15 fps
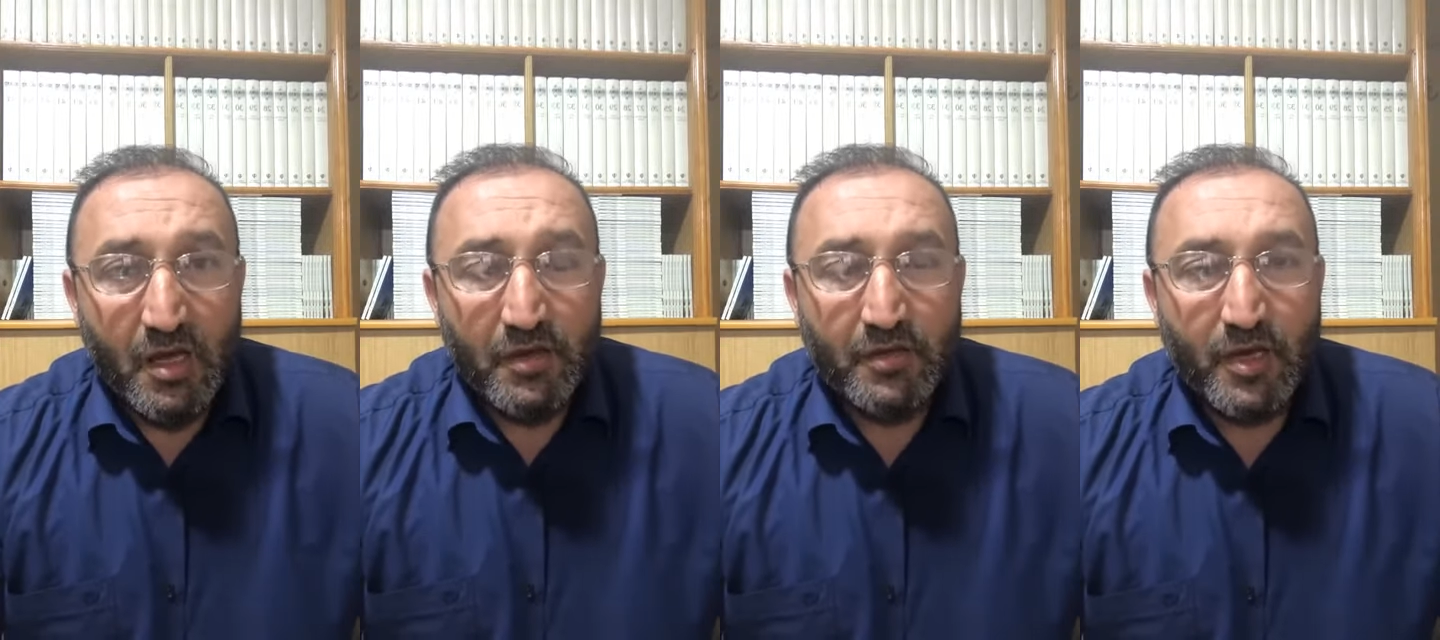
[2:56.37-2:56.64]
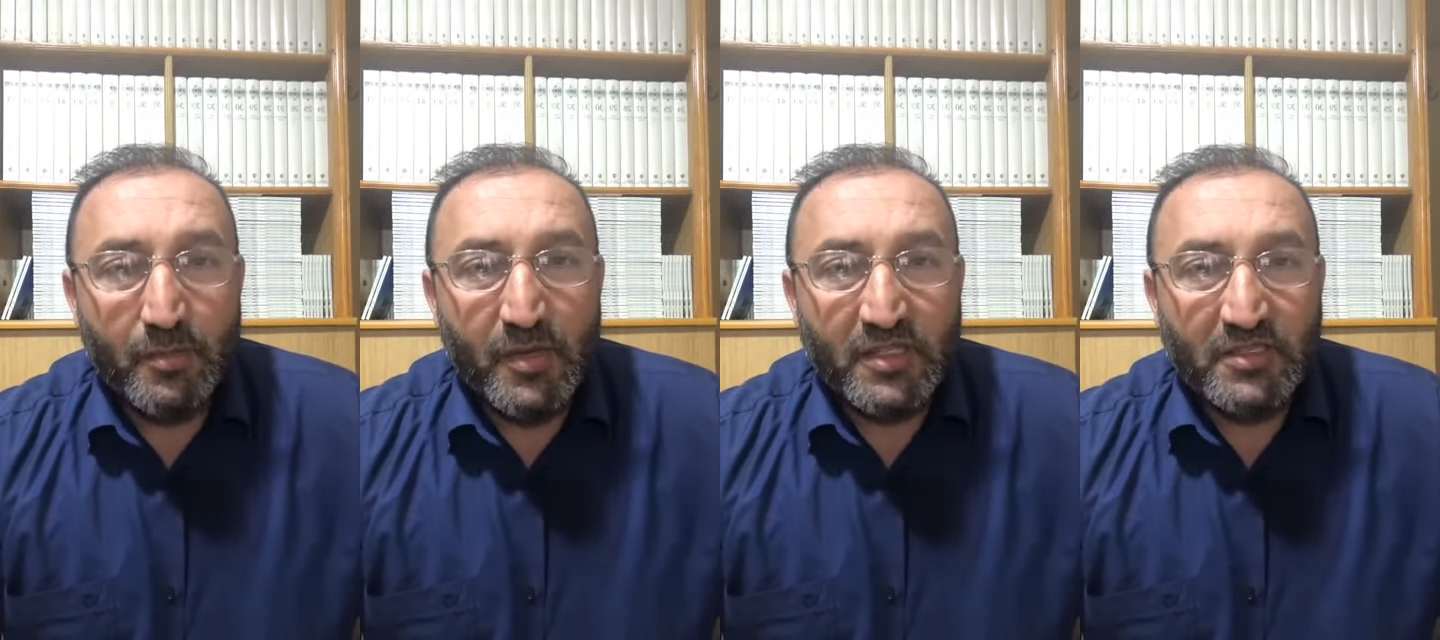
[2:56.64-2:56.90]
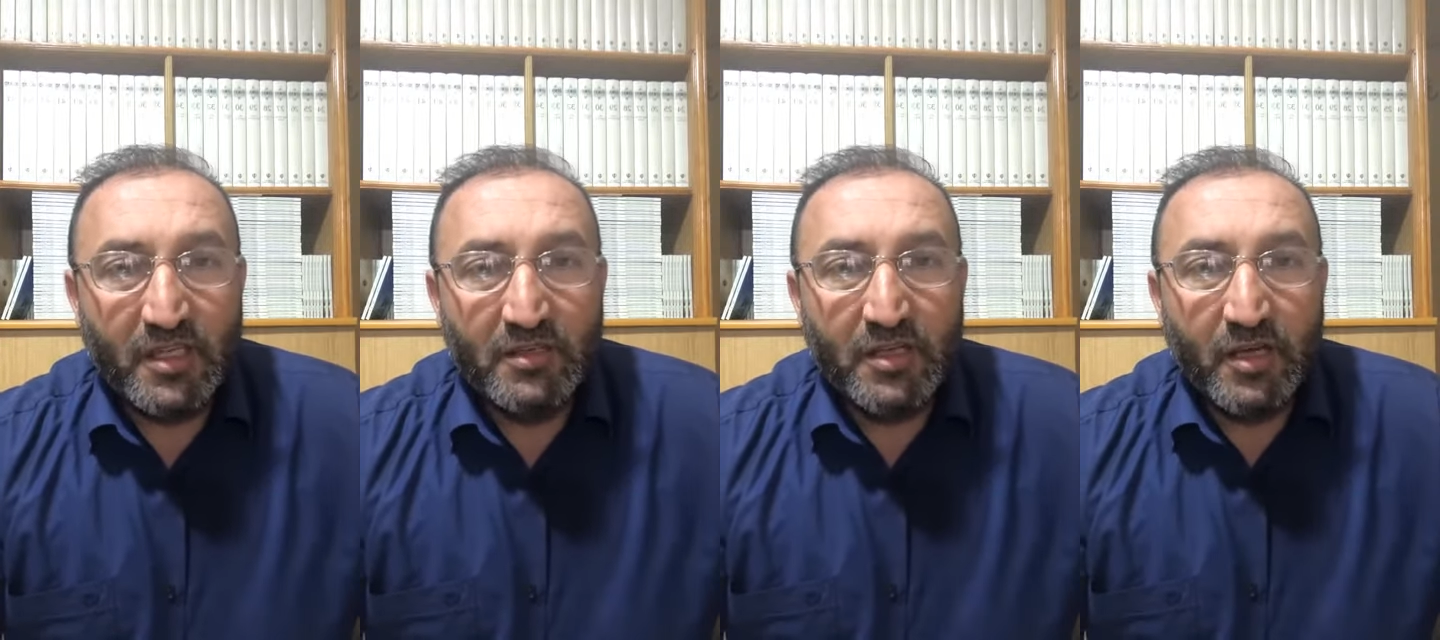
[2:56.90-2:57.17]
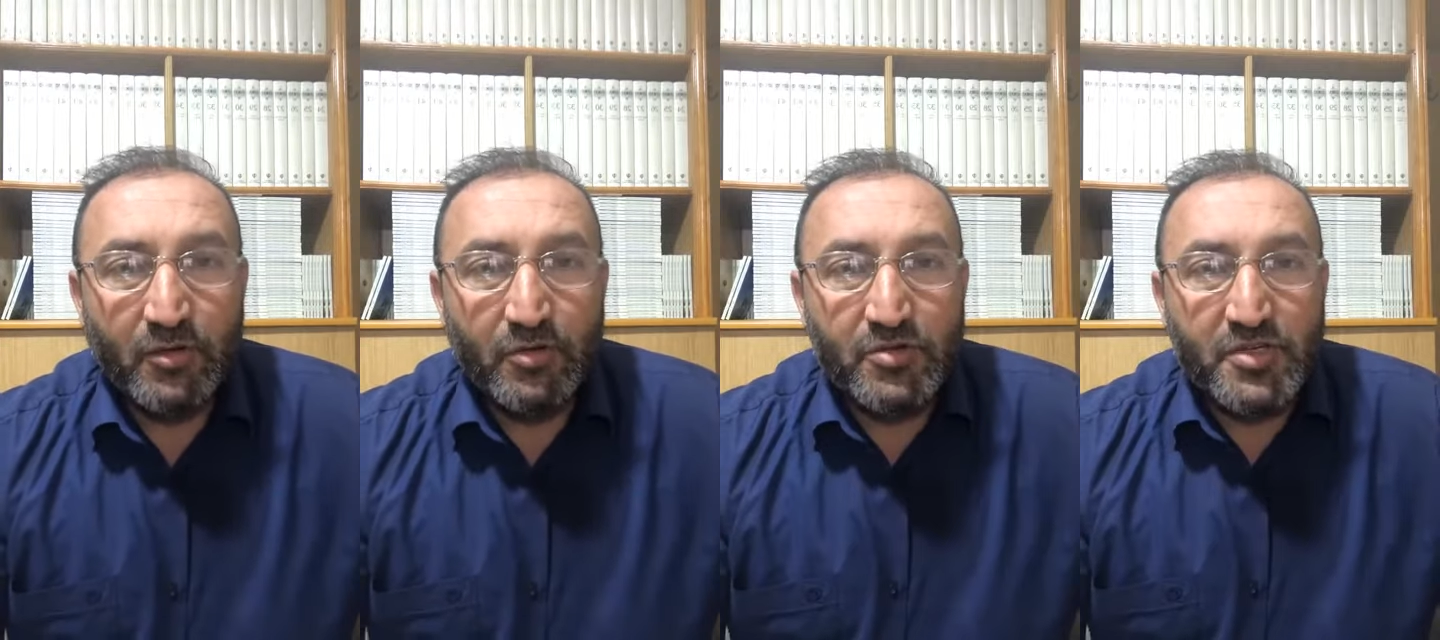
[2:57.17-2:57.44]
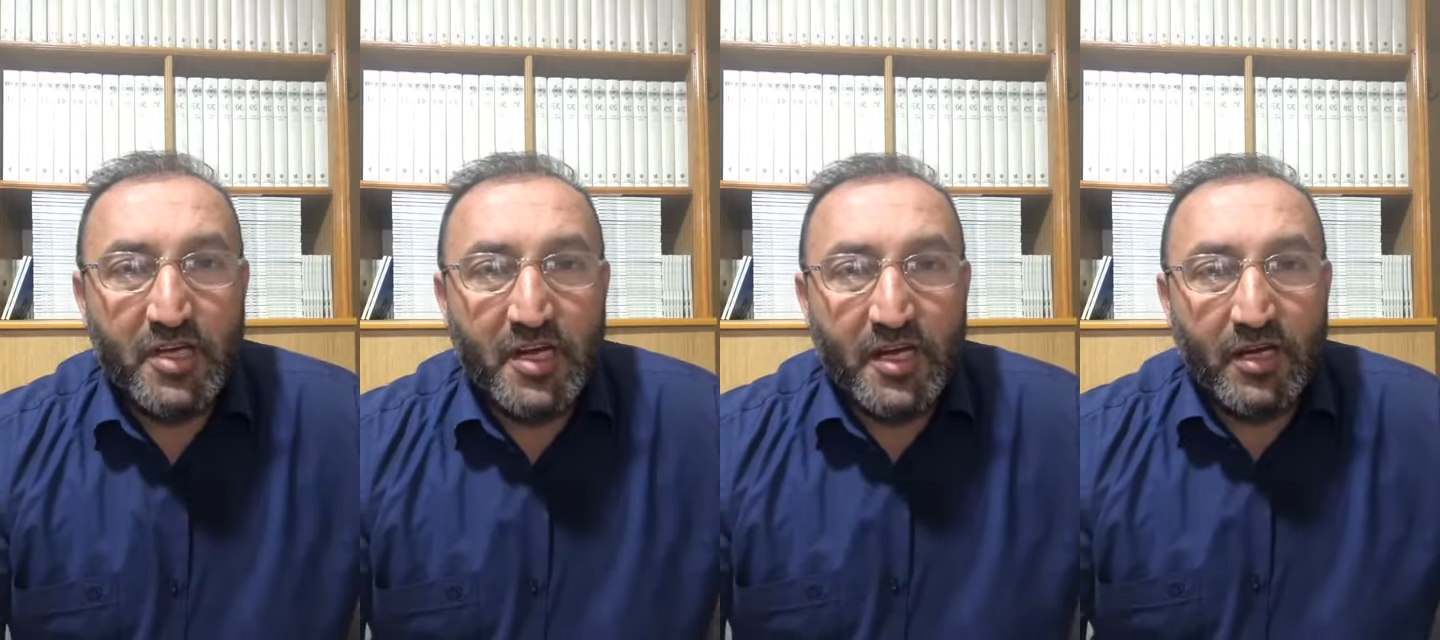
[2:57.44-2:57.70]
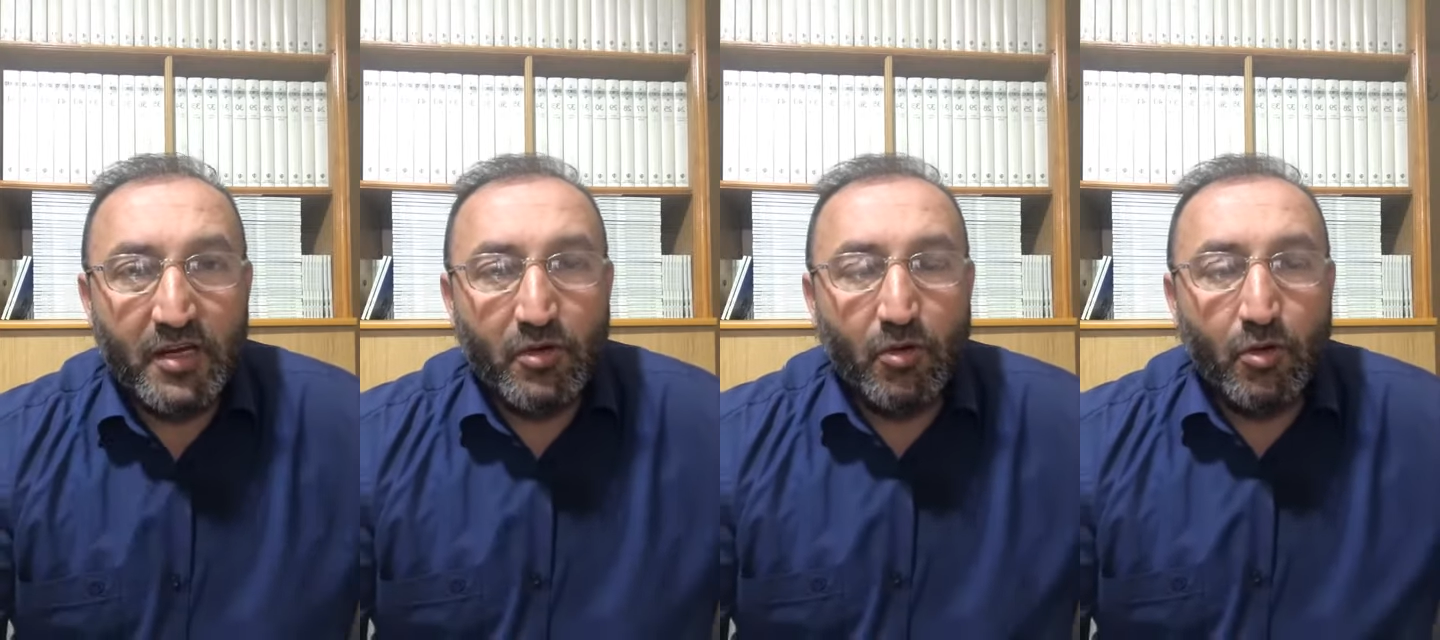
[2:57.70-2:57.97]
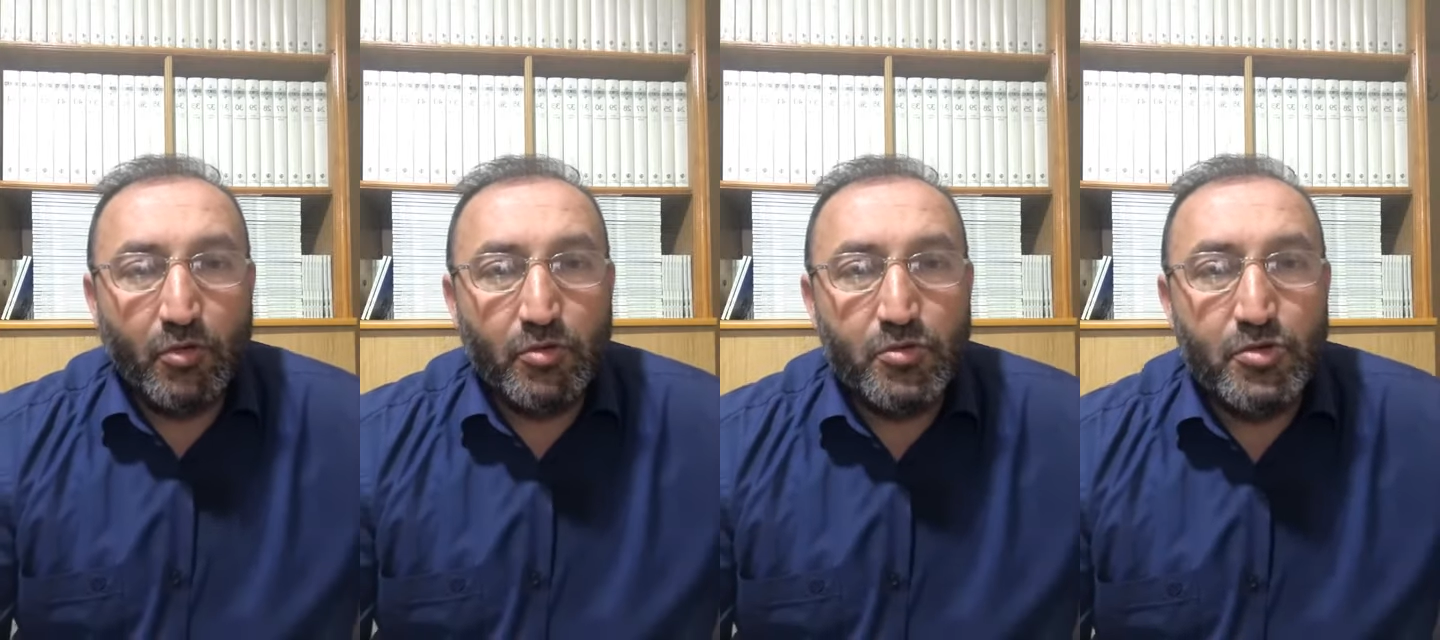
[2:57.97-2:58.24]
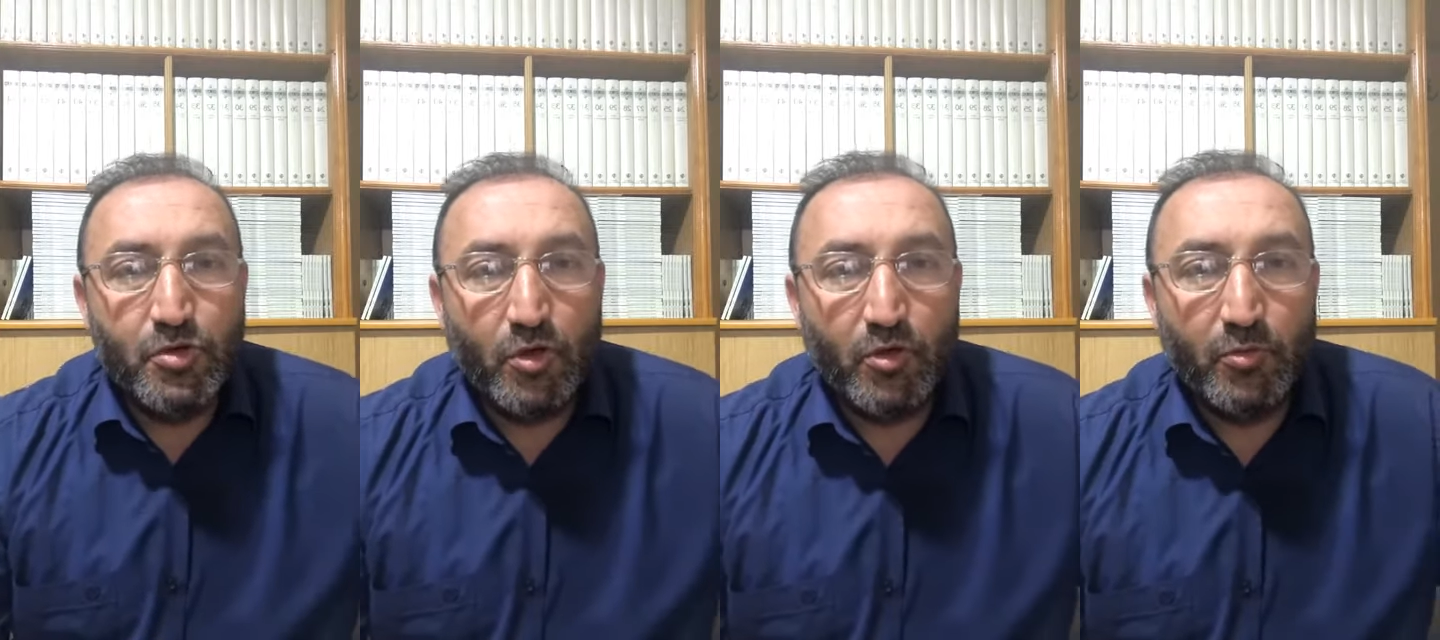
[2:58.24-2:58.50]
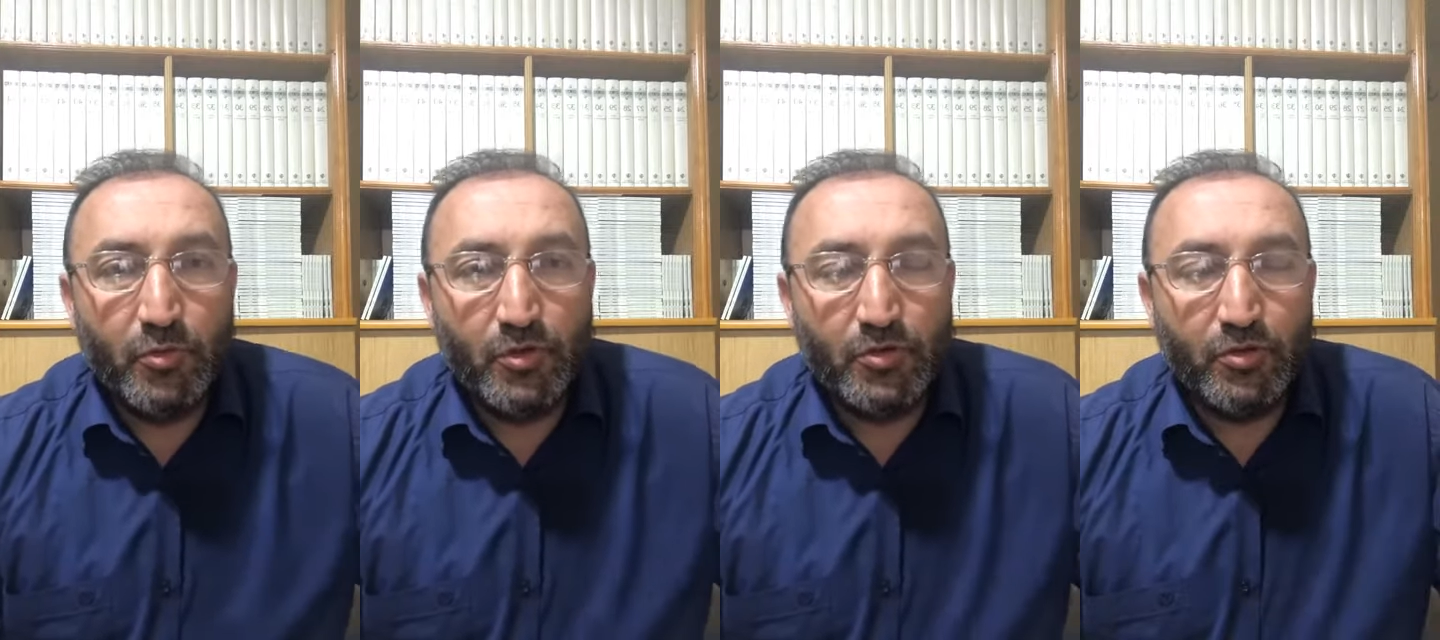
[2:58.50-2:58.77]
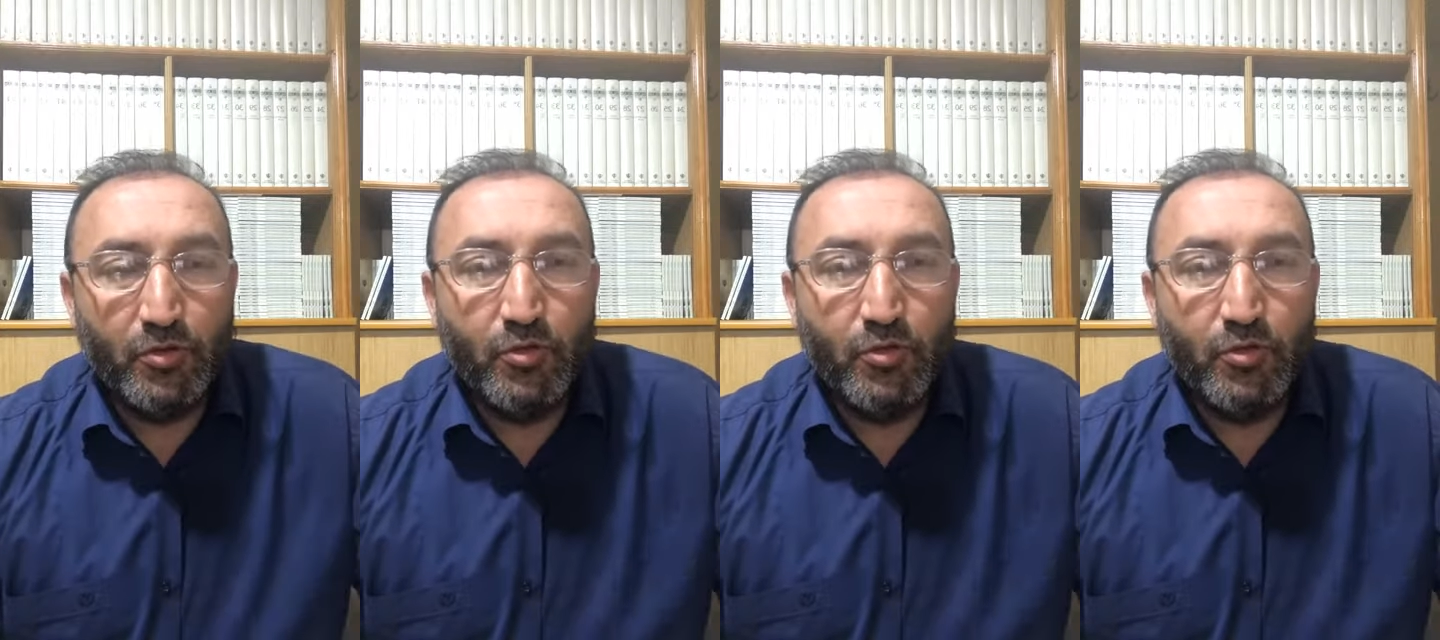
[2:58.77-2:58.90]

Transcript: Ramazandan önce oruç yok muydu?